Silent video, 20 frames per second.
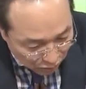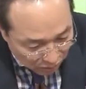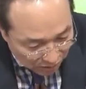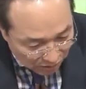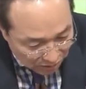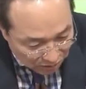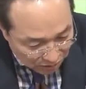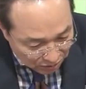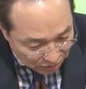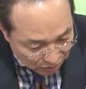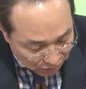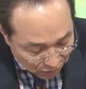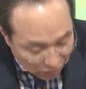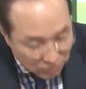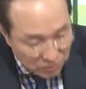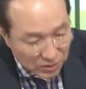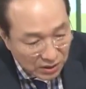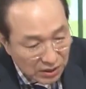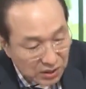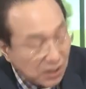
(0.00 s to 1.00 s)
それがね
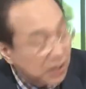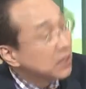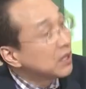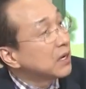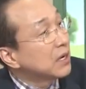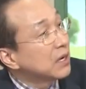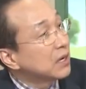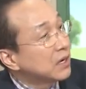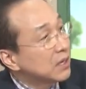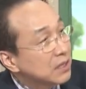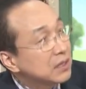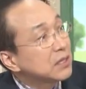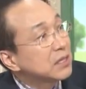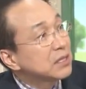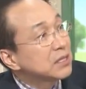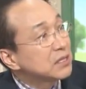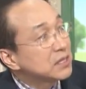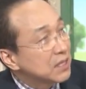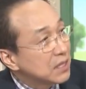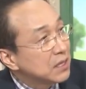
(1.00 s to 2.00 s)
僕はすごくあり
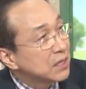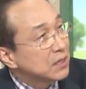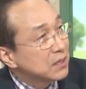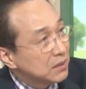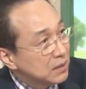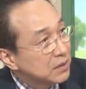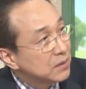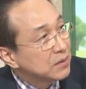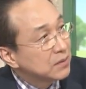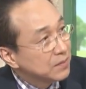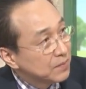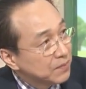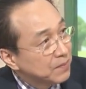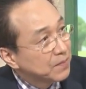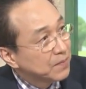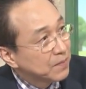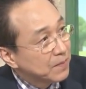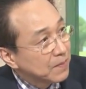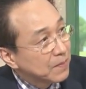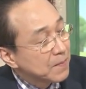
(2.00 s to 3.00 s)
がたかったです
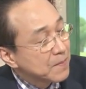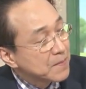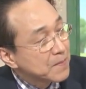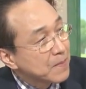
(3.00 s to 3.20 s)
ね、